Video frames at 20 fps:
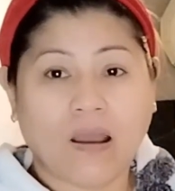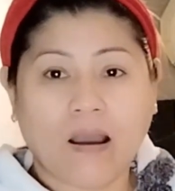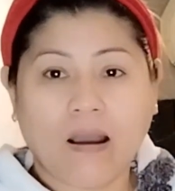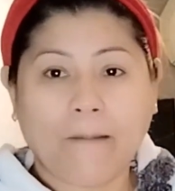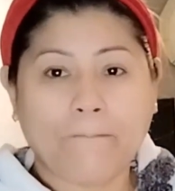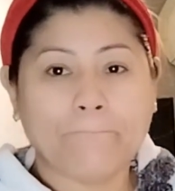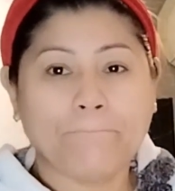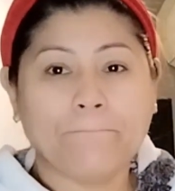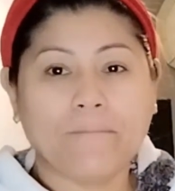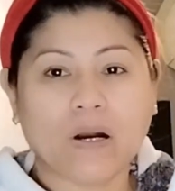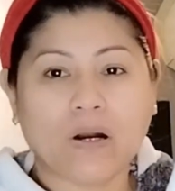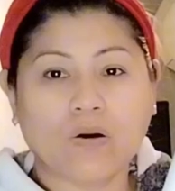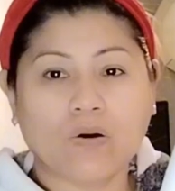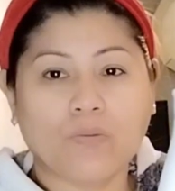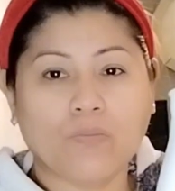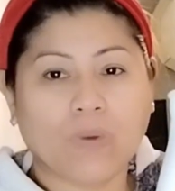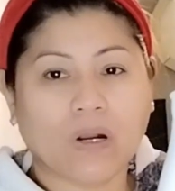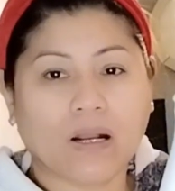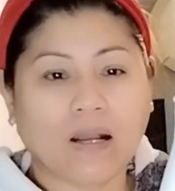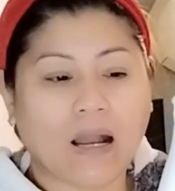Ang
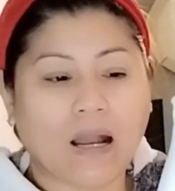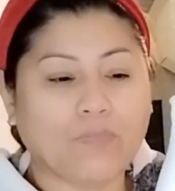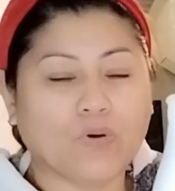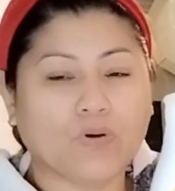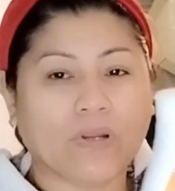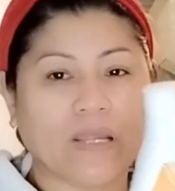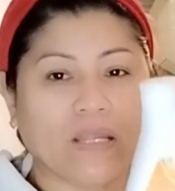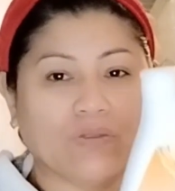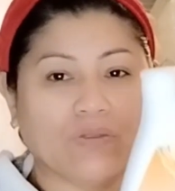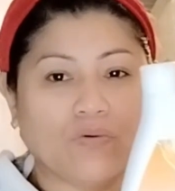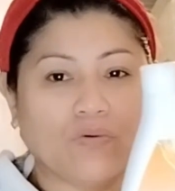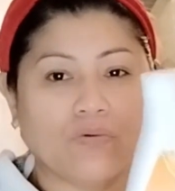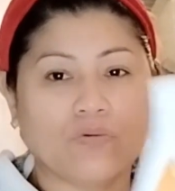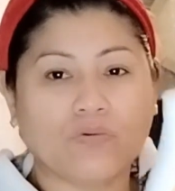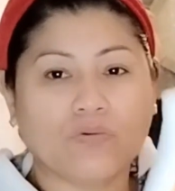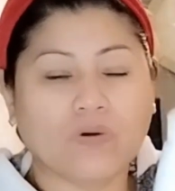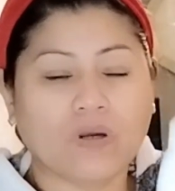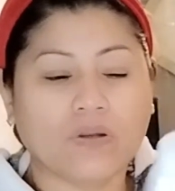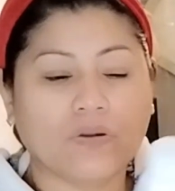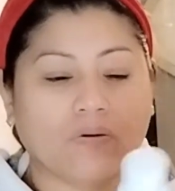bango, maghapon na
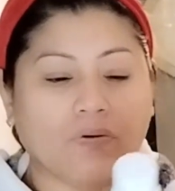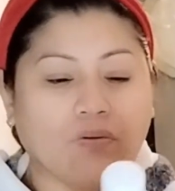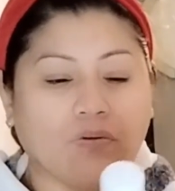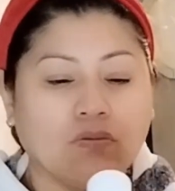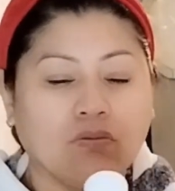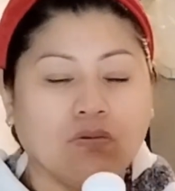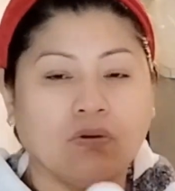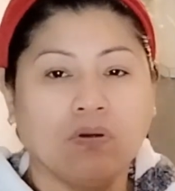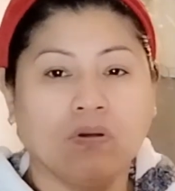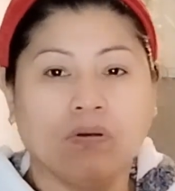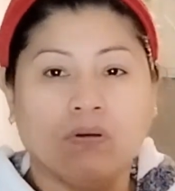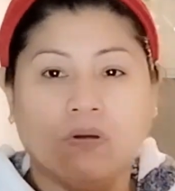itong ano,